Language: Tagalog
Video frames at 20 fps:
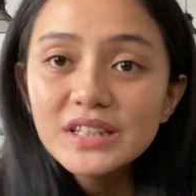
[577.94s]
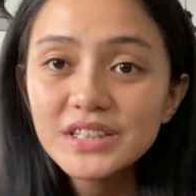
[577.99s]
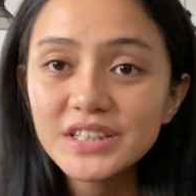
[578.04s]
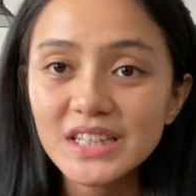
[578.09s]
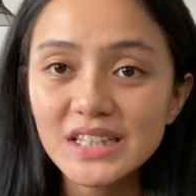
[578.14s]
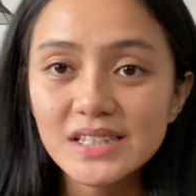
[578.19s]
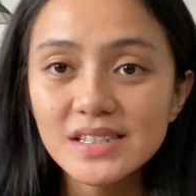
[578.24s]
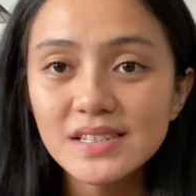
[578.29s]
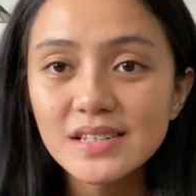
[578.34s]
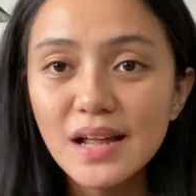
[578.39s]
the
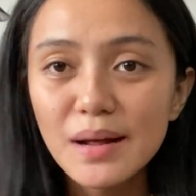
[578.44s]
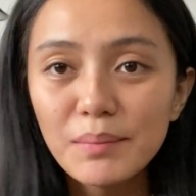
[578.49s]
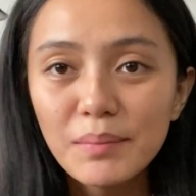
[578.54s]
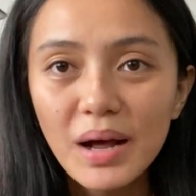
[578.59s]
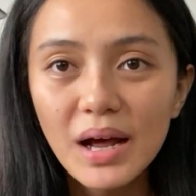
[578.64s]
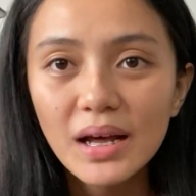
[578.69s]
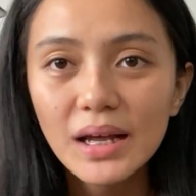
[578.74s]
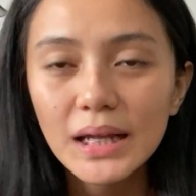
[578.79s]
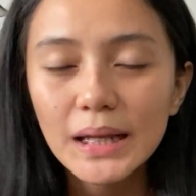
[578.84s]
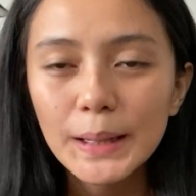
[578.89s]
treats
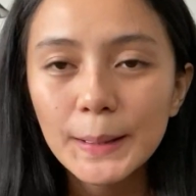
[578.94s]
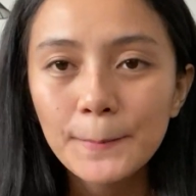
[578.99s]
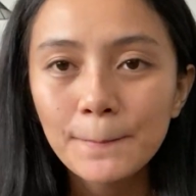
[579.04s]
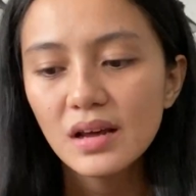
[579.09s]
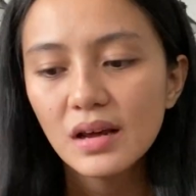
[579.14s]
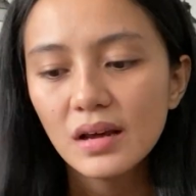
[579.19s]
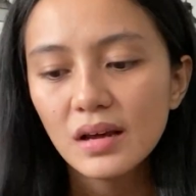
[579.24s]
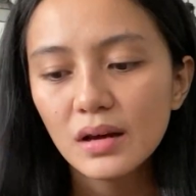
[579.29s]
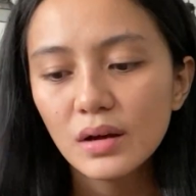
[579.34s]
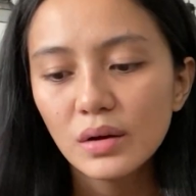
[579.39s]
naman,
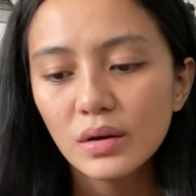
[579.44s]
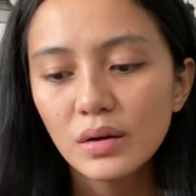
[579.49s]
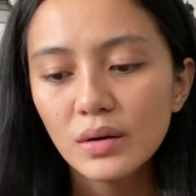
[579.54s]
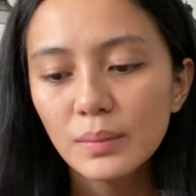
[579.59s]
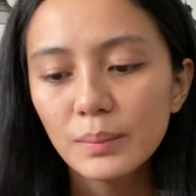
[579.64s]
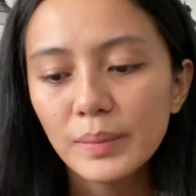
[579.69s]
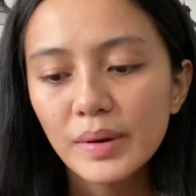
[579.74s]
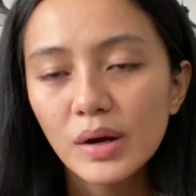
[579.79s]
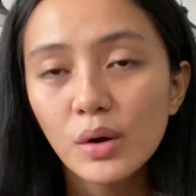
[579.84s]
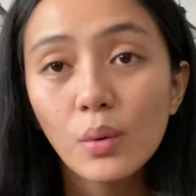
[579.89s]

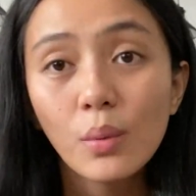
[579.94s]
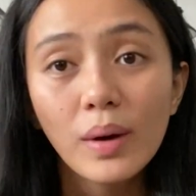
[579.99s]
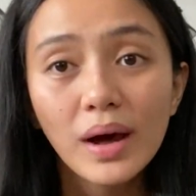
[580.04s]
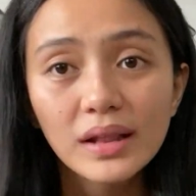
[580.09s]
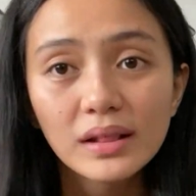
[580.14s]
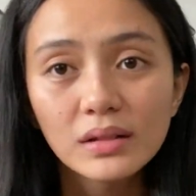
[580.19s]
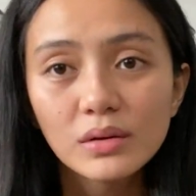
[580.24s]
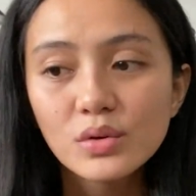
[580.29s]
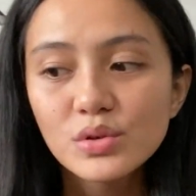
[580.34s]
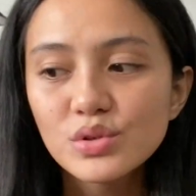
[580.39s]
pag
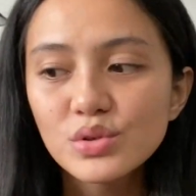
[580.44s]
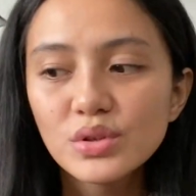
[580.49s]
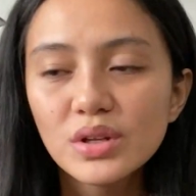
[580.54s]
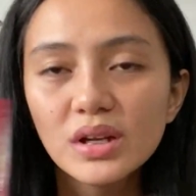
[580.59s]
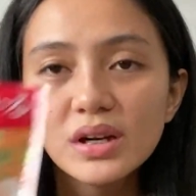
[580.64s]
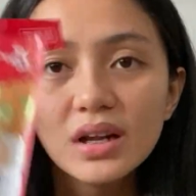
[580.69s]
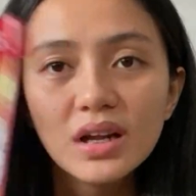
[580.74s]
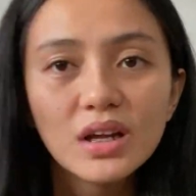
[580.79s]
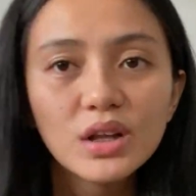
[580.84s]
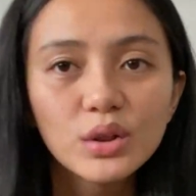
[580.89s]
wet, gusto
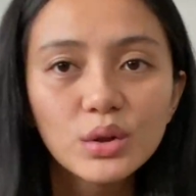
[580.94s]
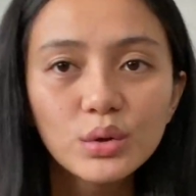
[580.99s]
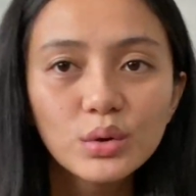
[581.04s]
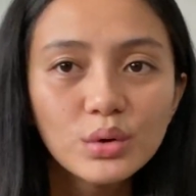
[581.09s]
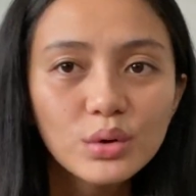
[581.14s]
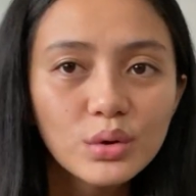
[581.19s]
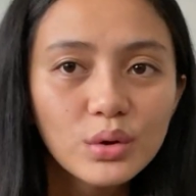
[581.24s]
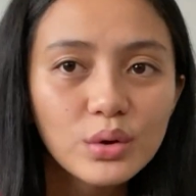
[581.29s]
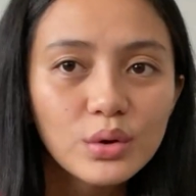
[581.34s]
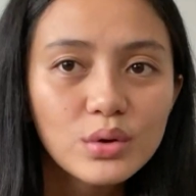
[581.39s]
nila ito
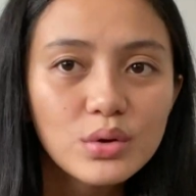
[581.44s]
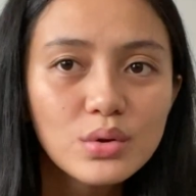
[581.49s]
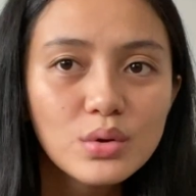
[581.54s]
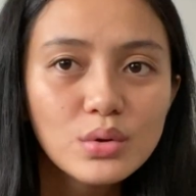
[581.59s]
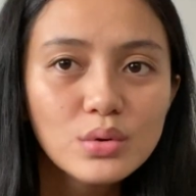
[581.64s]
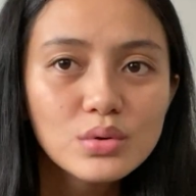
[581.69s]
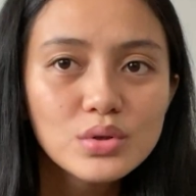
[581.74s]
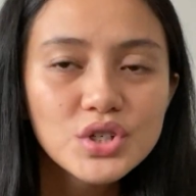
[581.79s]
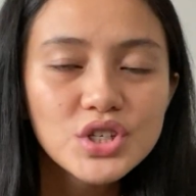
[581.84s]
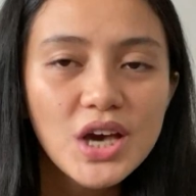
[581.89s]

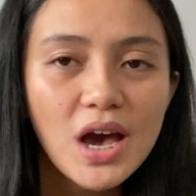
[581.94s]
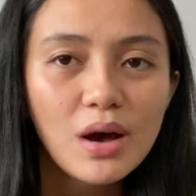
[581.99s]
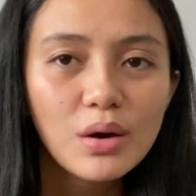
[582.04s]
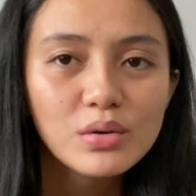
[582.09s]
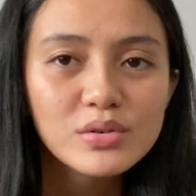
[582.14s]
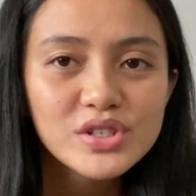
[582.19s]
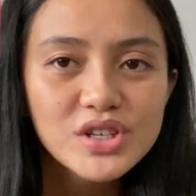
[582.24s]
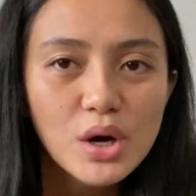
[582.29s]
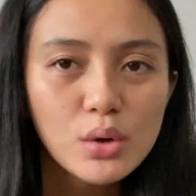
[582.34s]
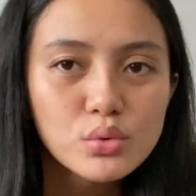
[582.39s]
yung chow,
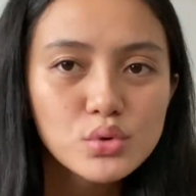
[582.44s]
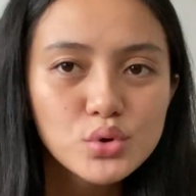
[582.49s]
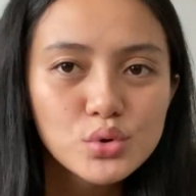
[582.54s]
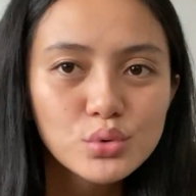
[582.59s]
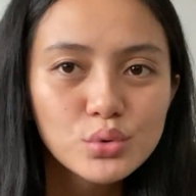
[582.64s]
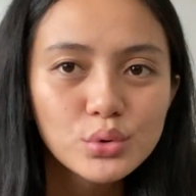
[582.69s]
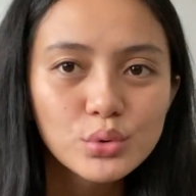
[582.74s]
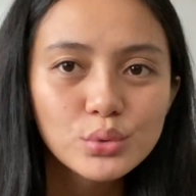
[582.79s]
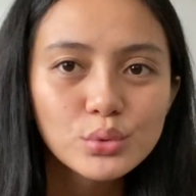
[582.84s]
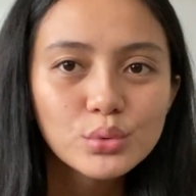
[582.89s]
chow
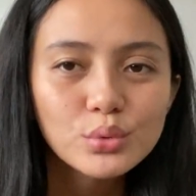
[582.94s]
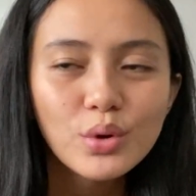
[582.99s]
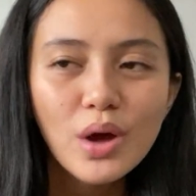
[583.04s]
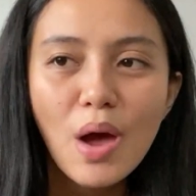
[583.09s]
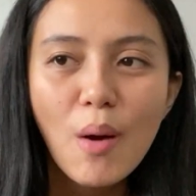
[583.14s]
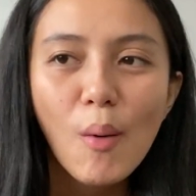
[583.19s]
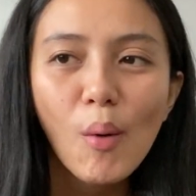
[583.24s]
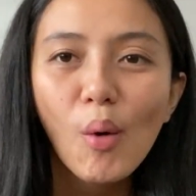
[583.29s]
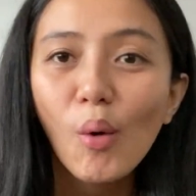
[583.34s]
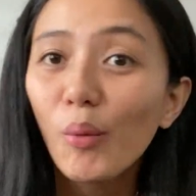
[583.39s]
churu.
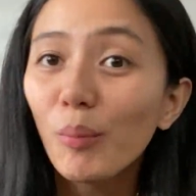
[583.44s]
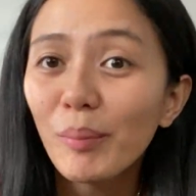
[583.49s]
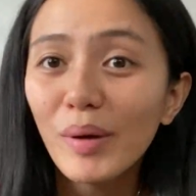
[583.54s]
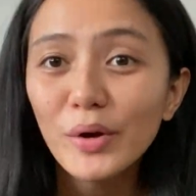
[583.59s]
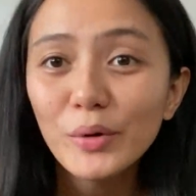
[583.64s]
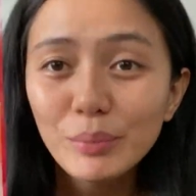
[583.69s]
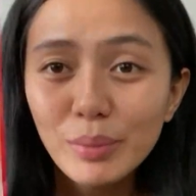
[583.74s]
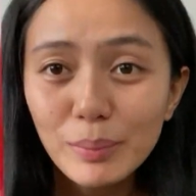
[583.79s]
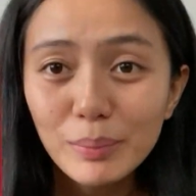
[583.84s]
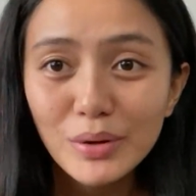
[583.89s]
Ano kung
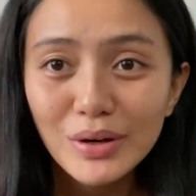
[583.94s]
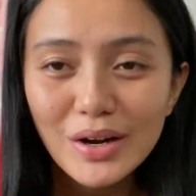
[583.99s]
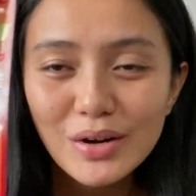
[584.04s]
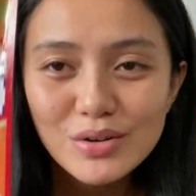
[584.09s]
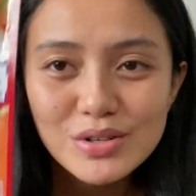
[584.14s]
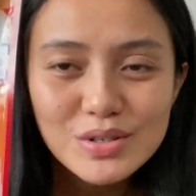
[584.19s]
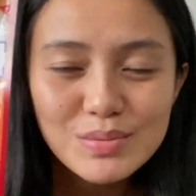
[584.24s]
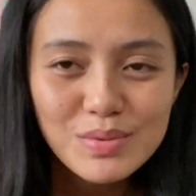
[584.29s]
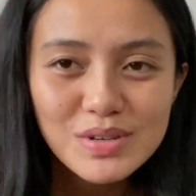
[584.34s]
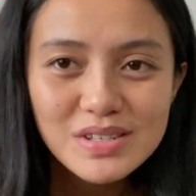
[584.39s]
paano
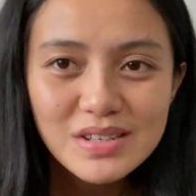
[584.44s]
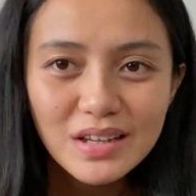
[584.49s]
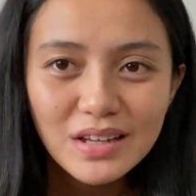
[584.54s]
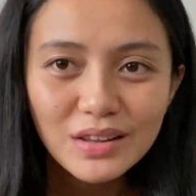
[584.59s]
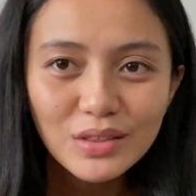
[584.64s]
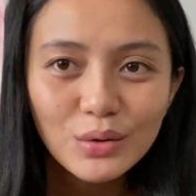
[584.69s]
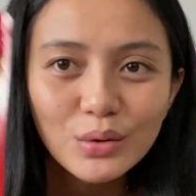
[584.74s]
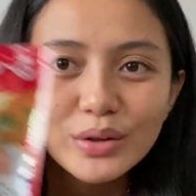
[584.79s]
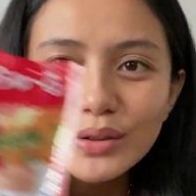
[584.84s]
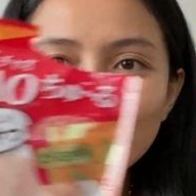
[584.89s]
pa-pronounce. Basta ito.